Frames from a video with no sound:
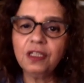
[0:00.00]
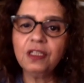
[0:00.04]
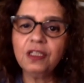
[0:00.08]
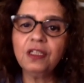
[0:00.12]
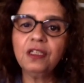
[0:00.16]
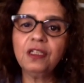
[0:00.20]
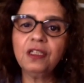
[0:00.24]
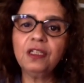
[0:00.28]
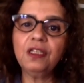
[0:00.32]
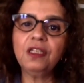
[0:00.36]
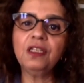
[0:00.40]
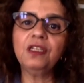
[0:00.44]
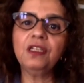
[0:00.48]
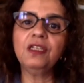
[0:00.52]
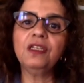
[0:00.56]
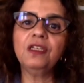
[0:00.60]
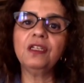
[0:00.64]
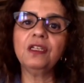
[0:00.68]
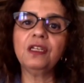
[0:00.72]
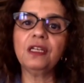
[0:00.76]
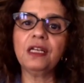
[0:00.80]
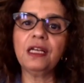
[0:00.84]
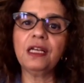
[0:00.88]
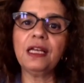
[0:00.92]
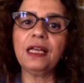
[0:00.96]

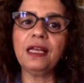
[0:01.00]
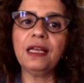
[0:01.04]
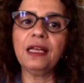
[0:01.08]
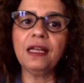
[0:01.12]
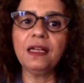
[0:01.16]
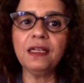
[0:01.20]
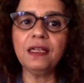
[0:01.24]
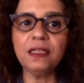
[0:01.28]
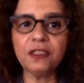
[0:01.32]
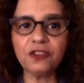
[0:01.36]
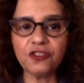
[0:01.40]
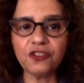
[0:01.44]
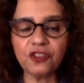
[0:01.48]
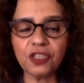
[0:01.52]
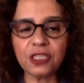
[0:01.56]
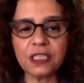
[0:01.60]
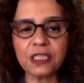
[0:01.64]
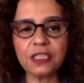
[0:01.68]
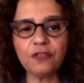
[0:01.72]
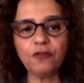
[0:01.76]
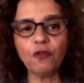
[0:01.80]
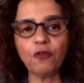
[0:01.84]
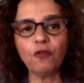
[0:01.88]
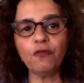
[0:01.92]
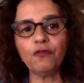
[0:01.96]
que eles
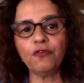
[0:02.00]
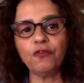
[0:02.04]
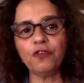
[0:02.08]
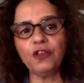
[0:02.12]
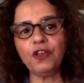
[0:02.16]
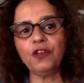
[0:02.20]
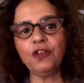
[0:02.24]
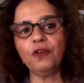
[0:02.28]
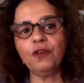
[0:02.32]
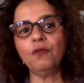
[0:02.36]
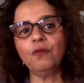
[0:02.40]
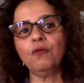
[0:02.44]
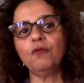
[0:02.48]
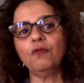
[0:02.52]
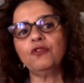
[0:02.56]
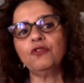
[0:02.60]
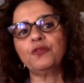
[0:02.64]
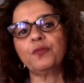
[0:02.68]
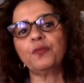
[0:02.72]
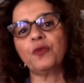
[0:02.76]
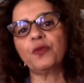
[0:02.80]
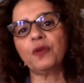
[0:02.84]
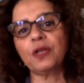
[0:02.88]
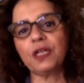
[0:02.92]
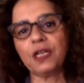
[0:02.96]
desenvolviam os
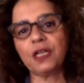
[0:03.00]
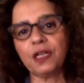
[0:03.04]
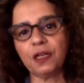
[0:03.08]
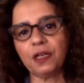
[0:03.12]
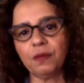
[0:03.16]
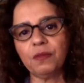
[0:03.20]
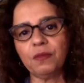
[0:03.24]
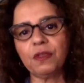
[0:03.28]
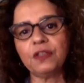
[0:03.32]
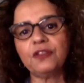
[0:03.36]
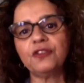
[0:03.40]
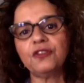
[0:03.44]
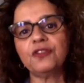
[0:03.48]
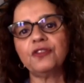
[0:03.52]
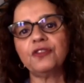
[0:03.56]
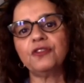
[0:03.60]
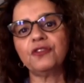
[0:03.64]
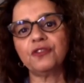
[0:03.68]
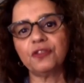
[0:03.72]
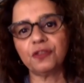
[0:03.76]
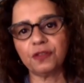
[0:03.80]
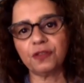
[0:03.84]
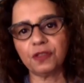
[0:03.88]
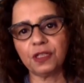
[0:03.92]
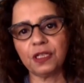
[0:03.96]

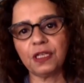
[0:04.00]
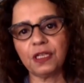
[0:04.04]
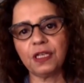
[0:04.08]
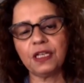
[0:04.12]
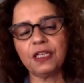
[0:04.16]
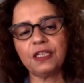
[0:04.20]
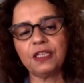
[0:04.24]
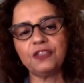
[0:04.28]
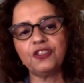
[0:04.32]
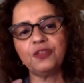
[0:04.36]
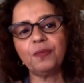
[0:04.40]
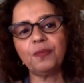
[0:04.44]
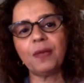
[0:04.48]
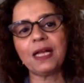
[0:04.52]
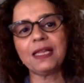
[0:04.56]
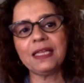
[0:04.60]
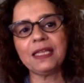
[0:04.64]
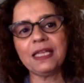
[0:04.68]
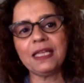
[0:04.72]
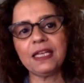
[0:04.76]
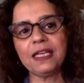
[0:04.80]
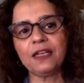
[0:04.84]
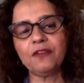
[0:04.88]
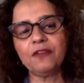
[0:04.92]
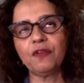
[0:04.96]
programas é, de
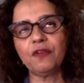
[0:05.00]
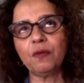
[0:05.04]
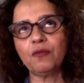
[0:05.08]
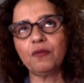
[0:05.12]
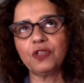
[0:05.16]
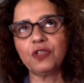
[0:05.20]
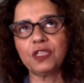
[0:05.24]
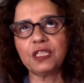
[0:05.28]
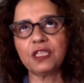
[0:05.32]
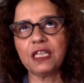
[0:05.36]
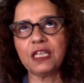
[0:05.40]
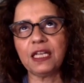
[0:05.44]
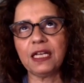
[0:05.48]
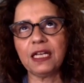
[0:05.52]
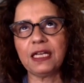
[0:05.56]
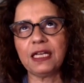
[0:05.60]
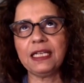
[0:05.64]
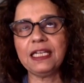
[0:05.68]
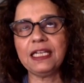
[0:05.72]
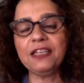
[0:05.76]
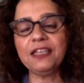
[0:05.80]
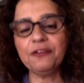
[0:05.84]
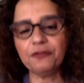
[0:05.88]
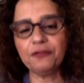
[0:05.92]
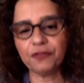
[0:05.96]
maneira, vamos dizer,
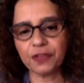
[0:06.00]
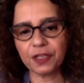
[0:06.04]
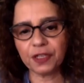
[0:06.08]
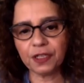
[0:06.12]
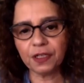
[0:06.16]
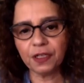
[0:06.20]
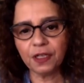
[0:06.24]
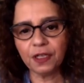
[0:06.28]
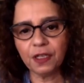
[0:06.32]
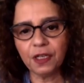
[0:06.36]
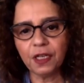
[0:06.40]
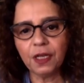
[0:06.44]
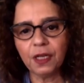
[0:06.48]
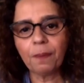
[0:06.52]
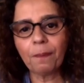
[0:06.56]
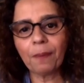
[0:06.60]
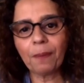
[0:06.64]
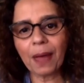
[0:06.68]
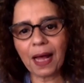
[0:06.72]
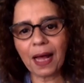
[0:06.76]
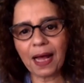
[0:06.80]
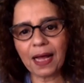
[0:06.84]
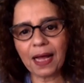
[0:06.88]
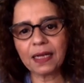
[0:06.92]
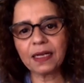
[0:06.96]
livre
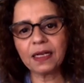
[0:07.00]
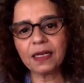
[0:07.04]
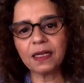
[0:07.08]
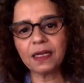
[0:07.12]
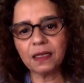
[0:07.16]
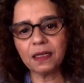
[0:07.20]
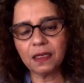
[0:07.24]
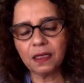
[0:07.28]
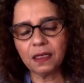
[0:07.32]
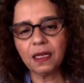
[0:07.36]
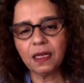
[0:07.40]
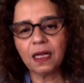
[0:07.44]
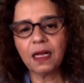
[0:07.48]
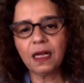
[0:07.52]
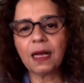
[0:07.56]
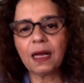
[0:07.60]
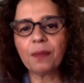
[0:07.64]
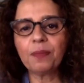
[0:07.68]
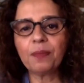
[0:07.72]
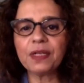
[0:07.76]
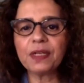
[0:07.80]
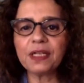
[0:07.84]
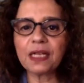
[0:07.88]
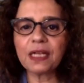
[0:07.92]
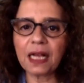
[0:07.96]
para
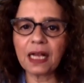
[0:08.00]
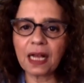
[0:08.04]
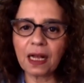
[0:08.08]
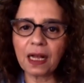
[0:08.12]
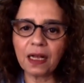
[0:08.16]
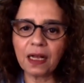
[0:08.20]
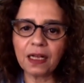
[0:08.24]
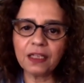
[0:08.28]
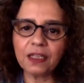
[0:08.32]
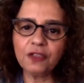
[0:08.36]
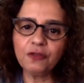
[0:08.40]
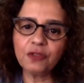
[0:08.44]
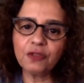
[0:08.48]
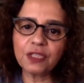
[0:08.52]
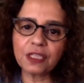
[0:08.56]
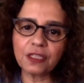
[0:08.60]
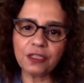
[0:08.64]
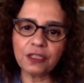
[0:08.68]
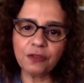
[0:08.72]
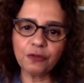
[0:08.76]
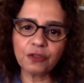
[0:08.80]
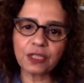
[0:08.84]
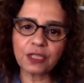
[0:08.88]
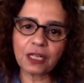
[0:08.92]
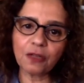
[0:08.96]
aplicar e os,
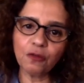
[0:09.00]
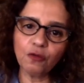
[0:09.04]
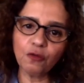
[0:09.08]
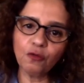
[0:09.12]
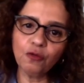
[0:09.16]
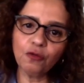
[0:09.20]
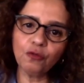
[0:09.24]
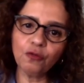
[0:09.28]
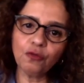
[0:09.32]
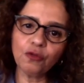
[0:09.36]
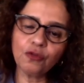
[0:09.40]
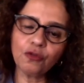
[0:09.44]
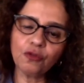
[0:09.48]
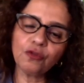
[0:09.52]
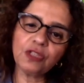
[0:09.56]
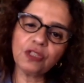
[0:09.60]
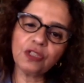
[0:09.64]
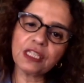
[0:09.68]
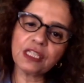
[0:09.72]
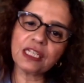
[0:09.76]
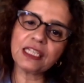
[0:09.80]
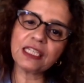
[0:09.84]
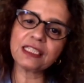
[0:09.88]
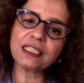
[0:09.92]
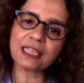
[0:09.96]
e os, alunos, os
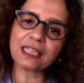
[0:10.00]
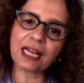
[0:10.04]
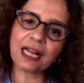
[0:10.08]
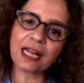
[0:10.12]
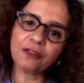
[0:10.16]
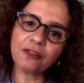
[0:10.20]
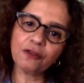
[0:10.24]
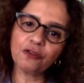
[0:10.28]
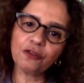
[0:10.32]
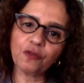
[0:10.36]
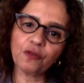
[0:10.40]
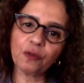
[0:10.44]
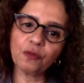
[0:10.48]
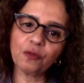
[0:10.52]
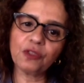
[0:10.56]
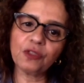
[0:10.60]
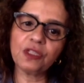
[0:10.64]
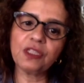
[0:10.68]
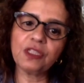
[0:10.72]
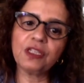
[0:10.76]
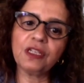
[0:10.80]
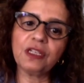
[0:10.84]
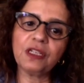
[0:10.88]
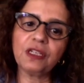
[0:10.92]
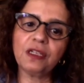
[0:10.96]
interessados, vamos
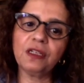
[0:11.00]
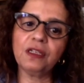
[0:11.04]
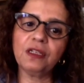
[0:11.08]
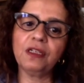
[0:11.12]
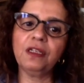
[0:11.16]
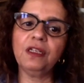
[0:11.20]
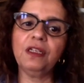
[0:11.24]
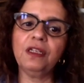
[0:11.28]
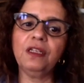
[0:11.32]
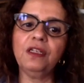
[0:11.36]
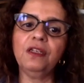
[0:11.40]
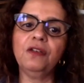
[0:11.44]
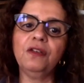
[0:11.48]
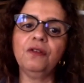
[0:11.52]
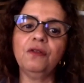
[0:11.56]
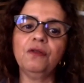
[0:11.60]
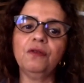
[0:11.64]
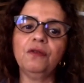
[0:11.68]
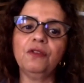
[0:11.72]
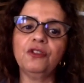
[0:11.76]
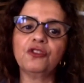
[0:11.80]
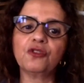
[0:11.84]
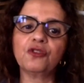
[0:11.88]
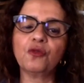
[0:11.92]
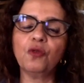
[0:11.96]
dizer,
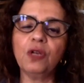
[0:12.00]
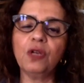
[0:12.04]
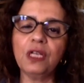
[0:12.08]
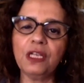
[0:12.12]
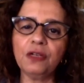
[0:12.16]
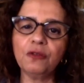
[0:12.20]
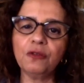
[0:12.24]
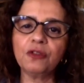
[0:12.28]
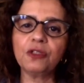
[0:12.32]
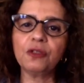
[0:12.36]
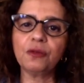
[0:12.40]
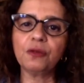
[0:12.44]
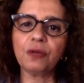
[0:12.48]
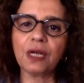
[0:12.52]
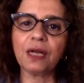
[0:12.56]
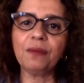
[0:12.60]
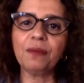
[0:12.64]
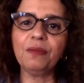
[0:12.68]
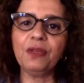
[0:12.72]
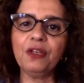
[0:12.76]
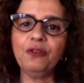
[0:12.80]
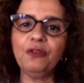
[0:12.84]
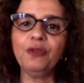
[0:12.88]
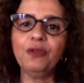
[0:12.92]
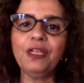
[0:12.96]
iriam escolher o seu
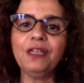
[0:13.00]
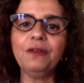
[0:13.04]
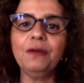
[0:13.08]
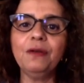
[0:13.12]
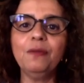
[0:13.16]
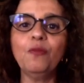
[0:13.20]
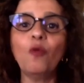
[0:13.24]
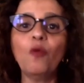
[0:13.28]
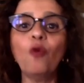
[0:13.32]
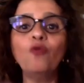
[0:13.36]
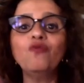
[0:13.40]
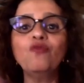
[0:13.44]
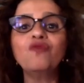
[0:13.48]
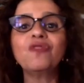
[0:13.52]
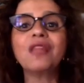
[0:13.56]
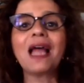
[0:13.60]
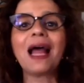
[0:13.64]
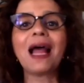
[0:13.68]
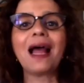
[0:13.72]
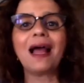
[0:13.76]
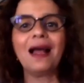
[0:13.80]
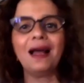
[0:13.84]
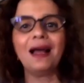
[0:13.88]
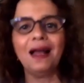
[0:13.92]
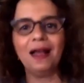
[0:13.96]
caminho e, e
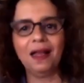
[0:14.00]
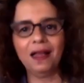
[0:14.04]
montar,